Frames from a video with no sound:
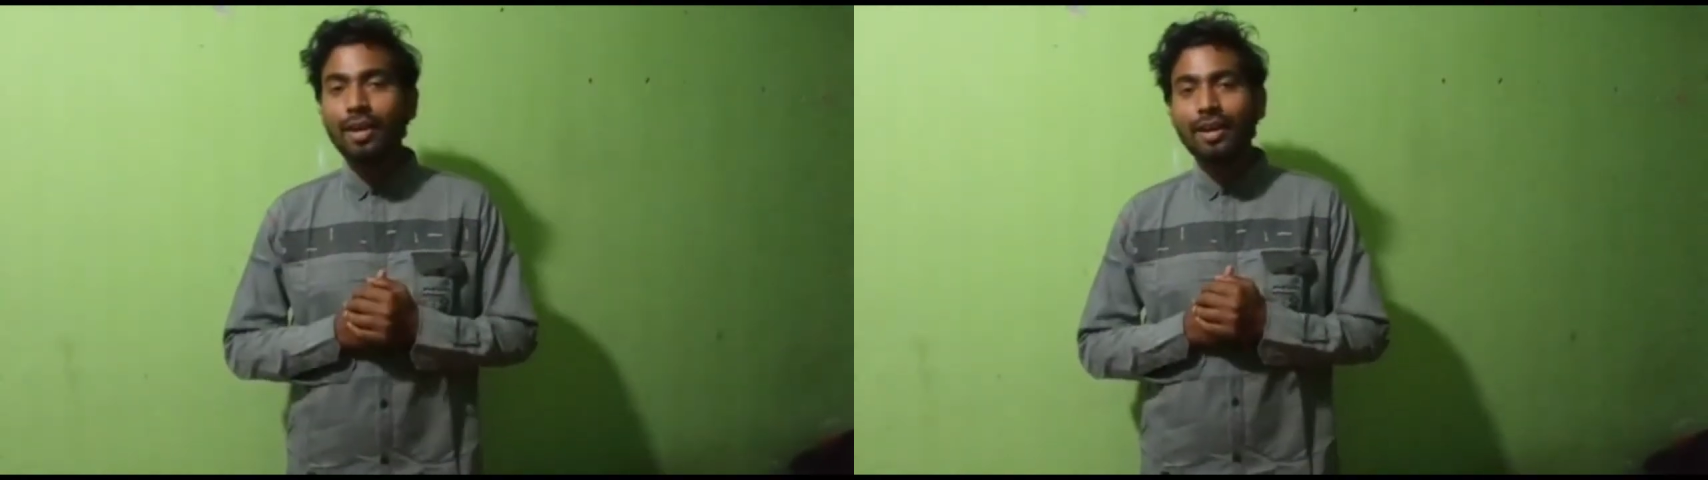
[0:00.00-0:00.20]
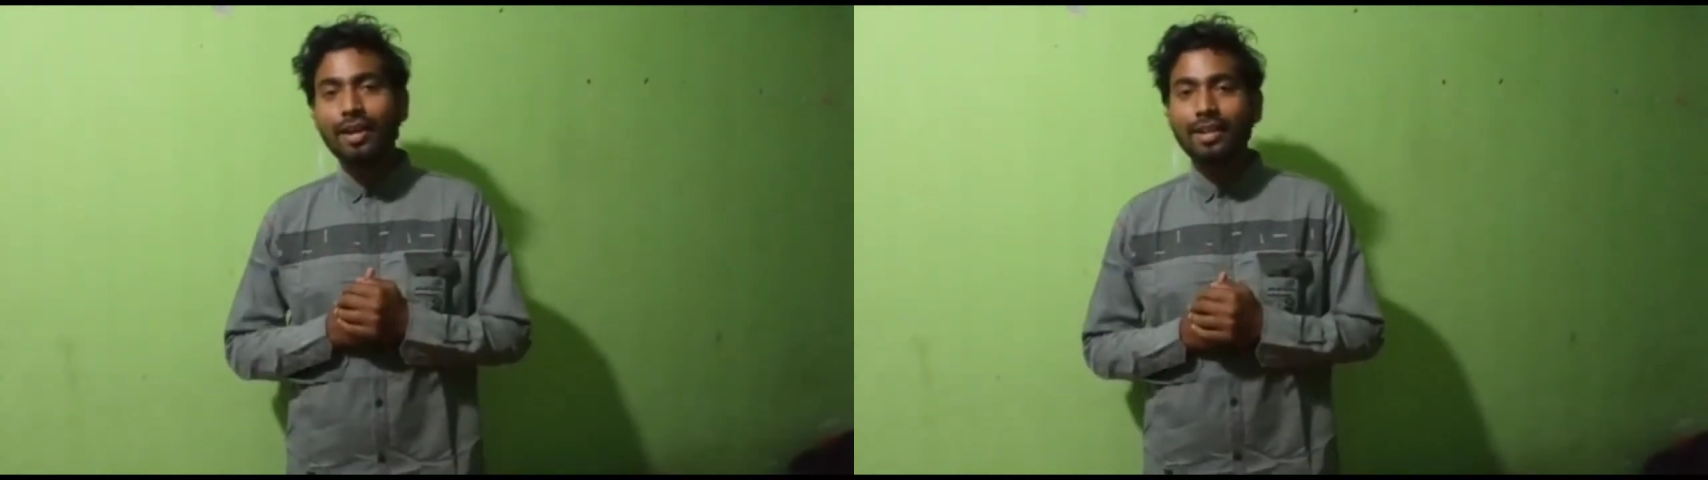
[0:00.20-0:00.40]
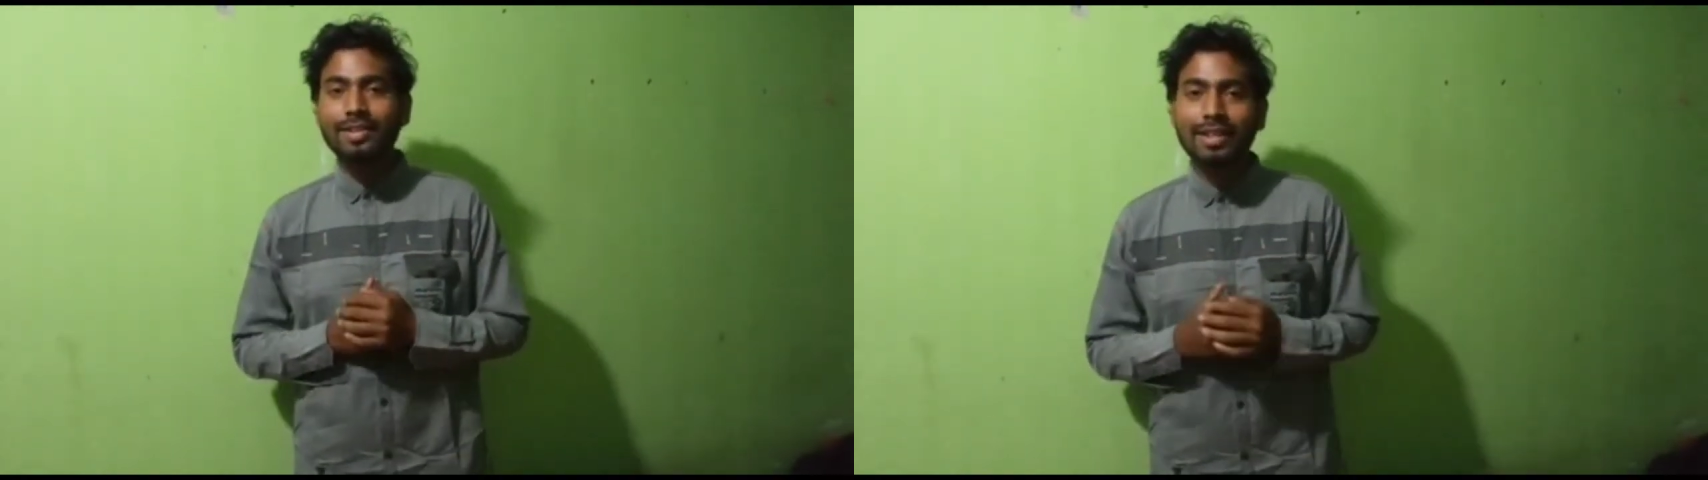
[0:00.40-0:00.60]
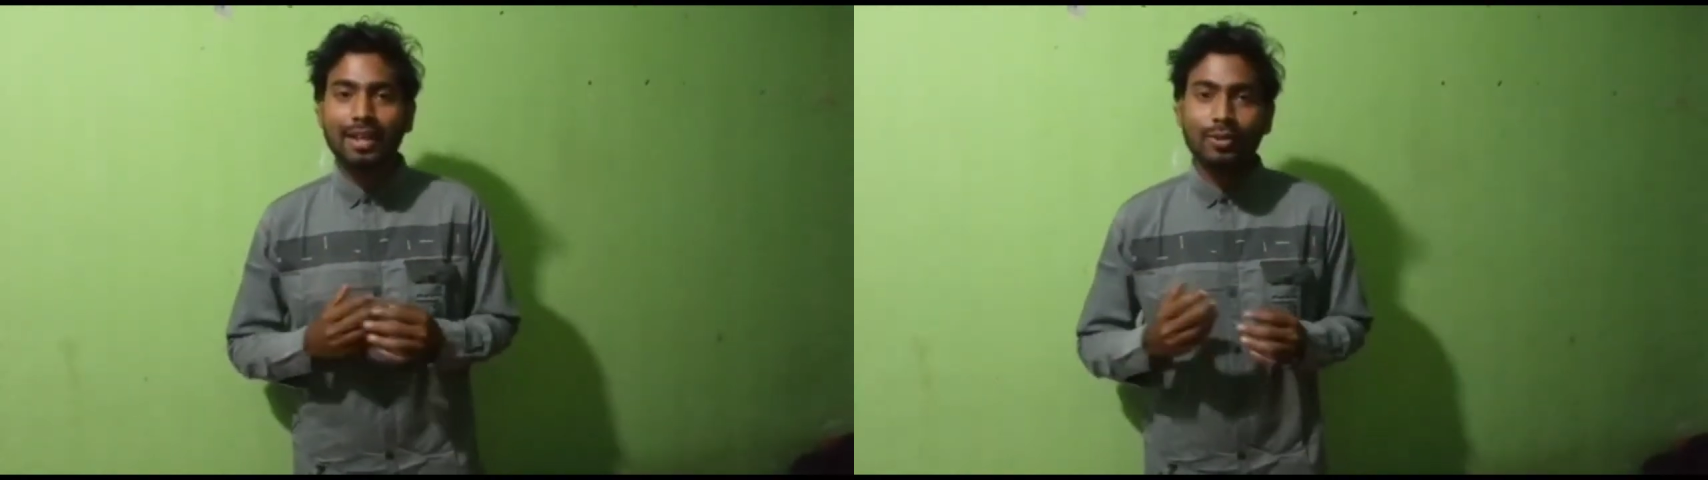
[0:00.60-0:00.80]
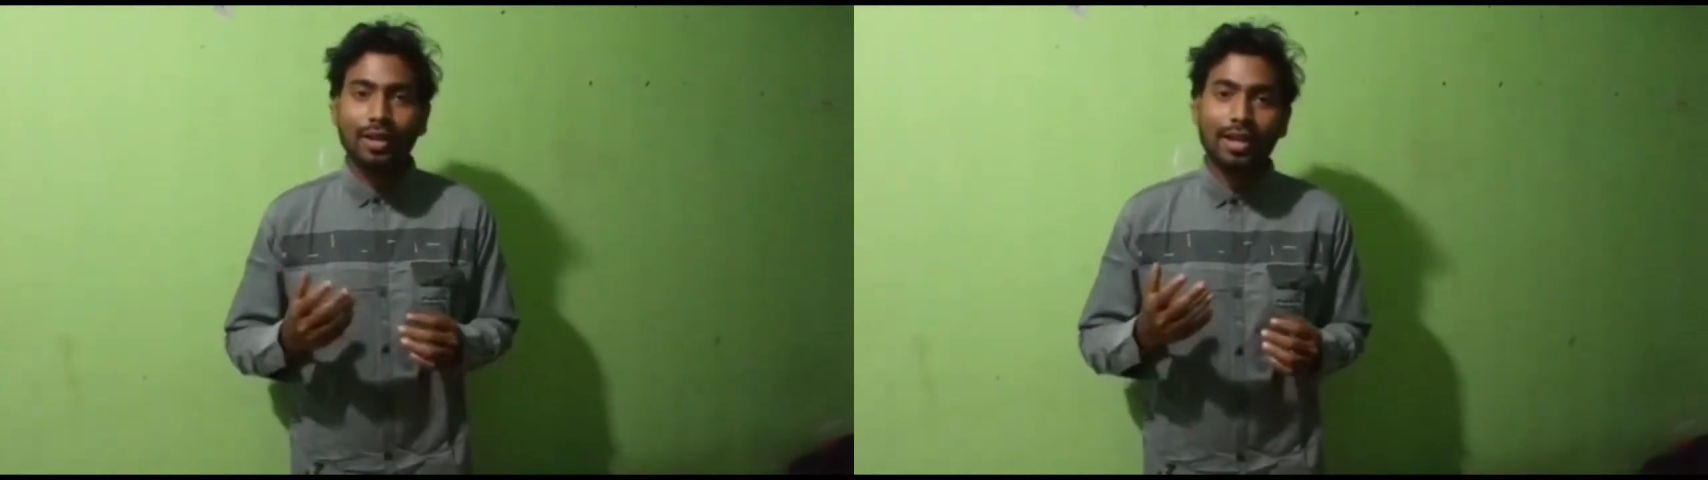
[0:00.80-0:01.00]
না আজকে
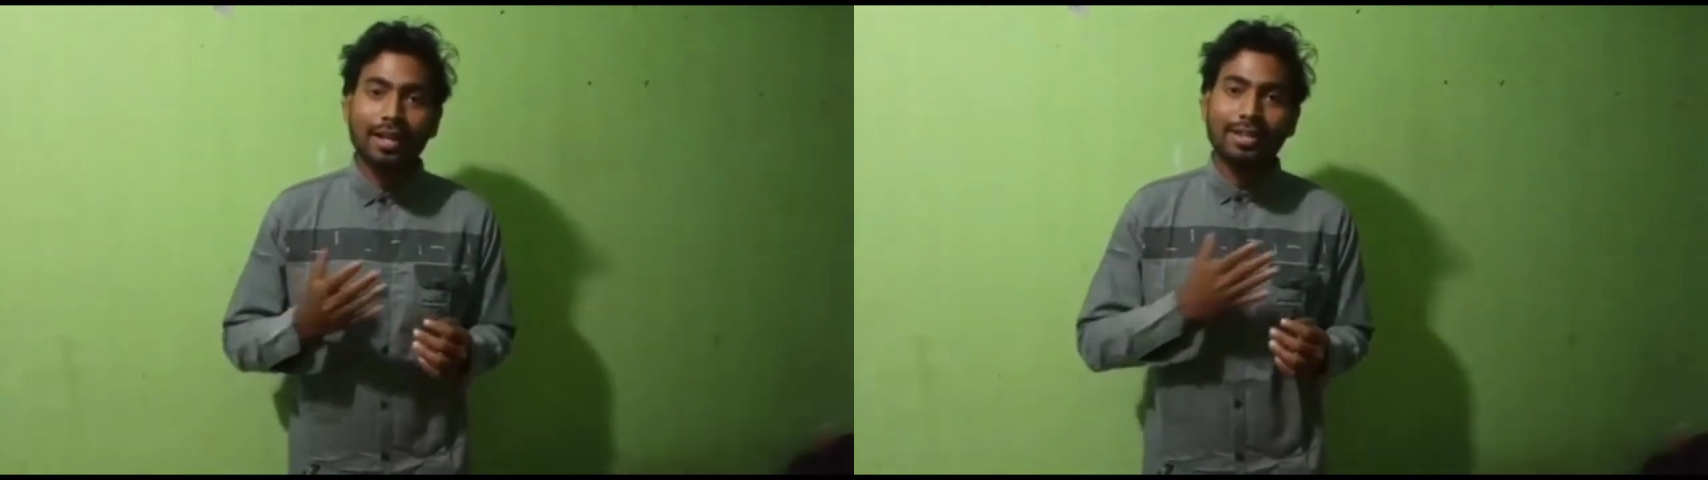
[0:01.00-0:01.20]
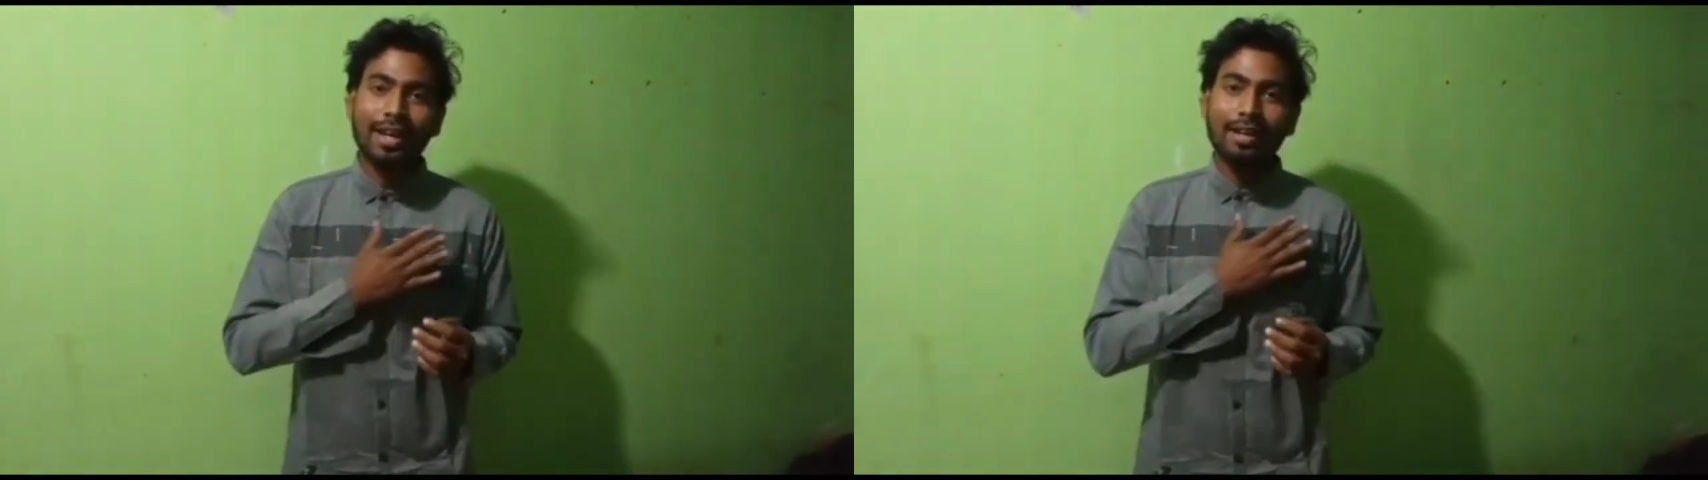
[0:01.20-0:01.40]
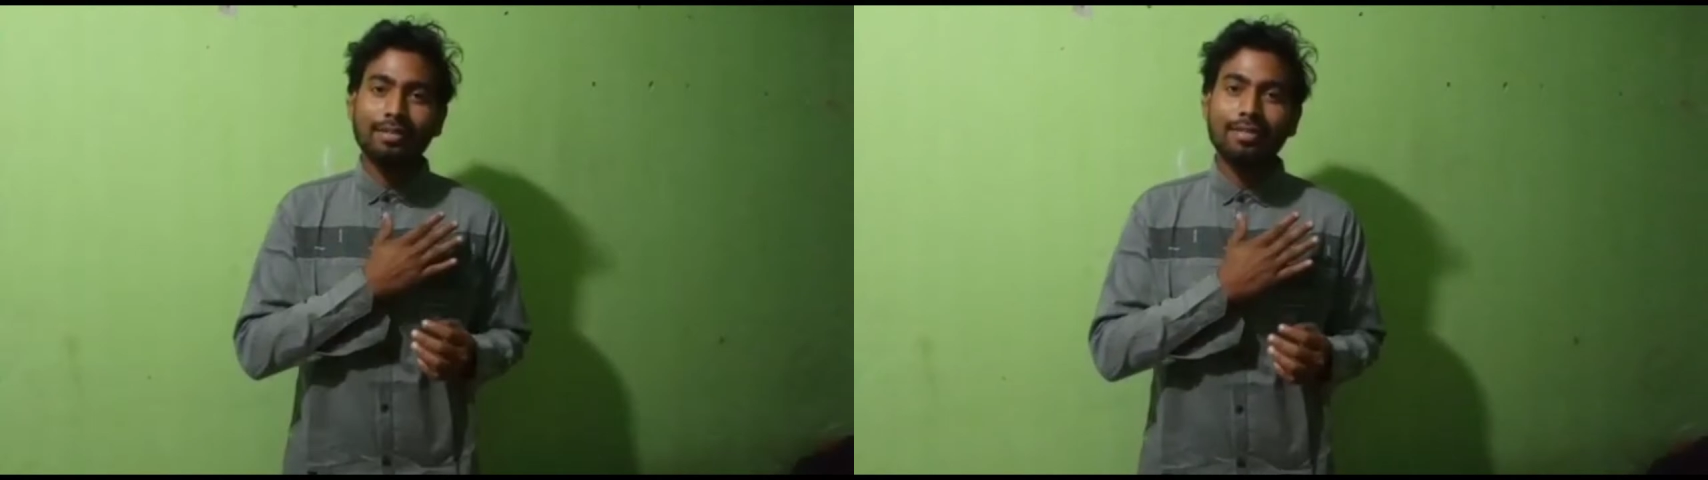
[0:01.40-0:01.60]
আসলে একটা